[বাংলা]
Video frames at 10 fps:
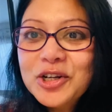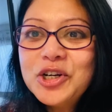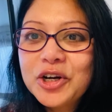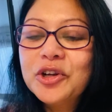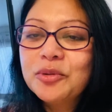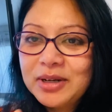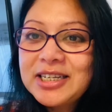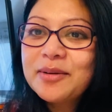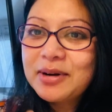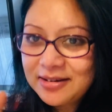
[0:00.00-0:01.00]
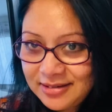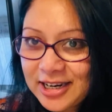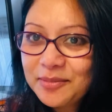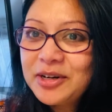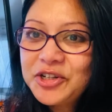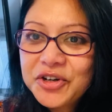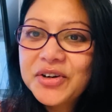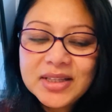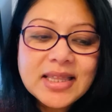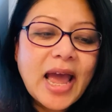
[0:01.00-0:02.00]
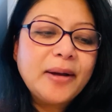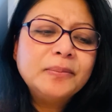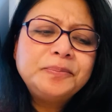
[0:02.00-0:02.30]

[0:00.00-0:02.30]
স্বীকৃত মানে জার্মান জার্মান স্বীকৃতি দেয়